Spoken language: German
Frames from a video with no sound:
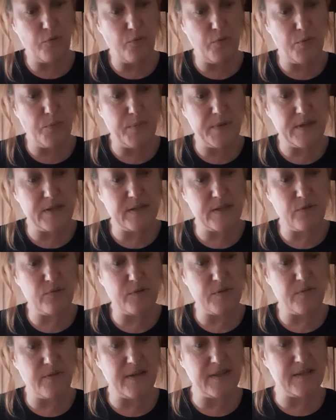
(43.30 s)
Oder
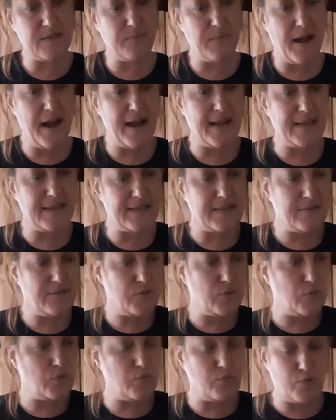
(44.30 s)
beziehungsweise im heißen
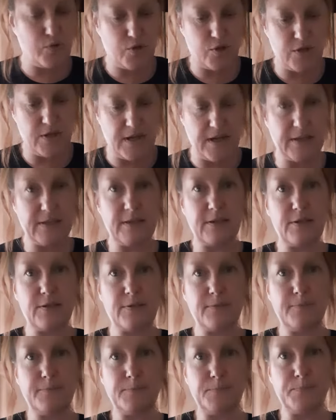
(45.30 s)
Zustand.
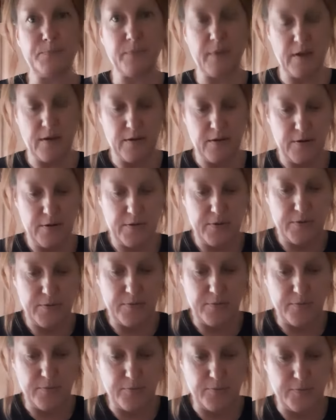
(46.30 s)

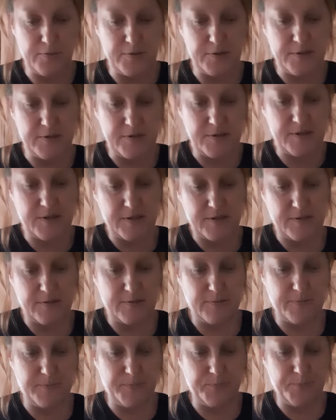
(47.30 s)
Und
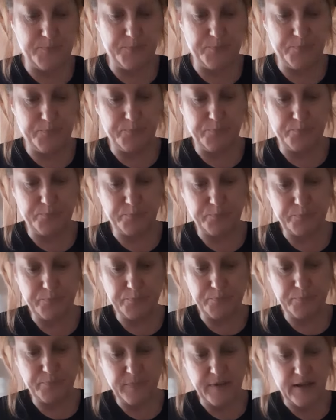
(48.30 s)
ähm,
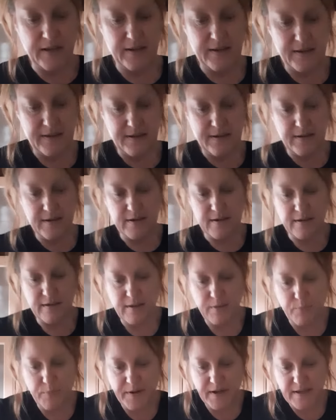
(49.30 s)

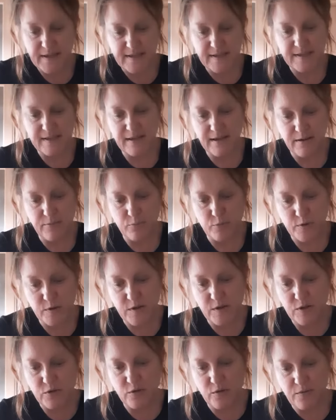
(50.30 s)
die Petersilie muss
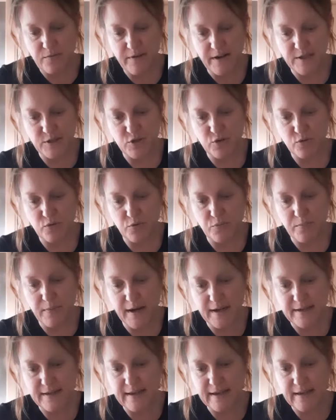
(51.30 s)
ich noch waschen und
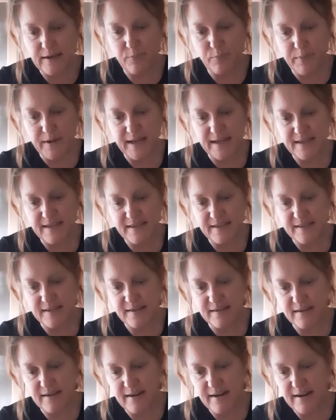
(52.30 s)
mache dann die
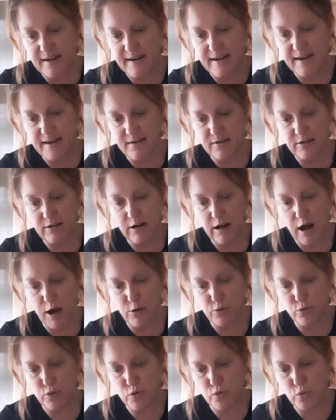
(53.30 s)
Blätterchen rein,
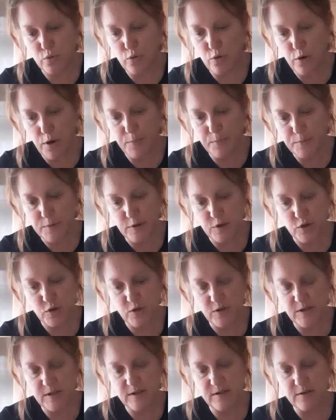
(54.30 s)
auch so grob
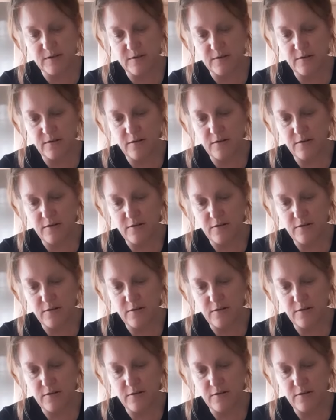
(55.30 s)
geschnitten.